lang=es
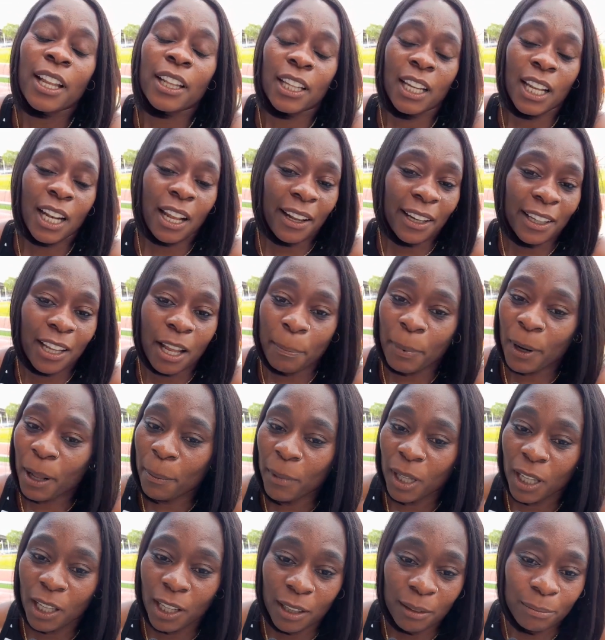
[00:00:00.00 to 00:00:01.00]
Es la verdad para
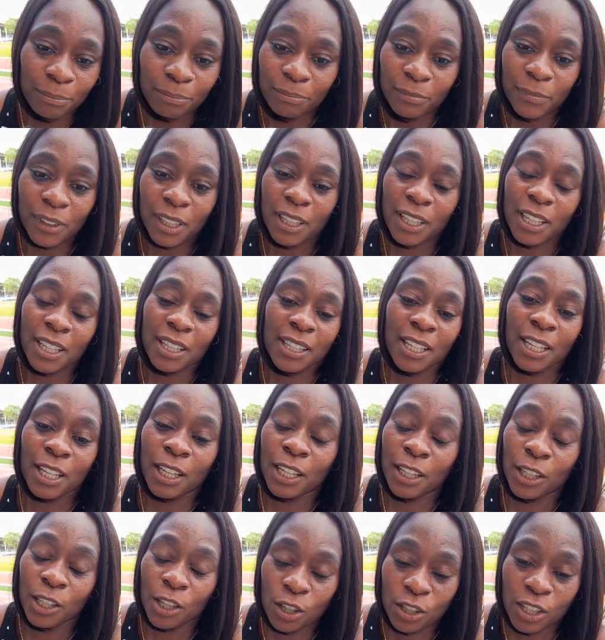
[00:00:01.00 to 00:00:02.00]
mí
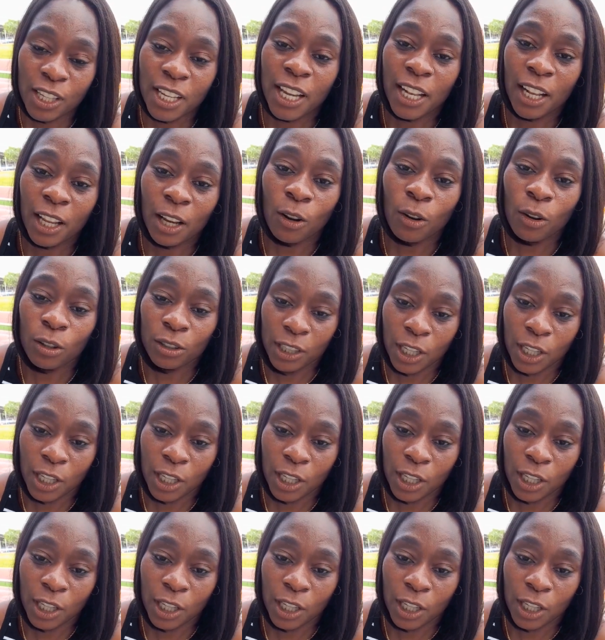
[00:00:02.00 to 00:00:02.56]
si Dios quiere,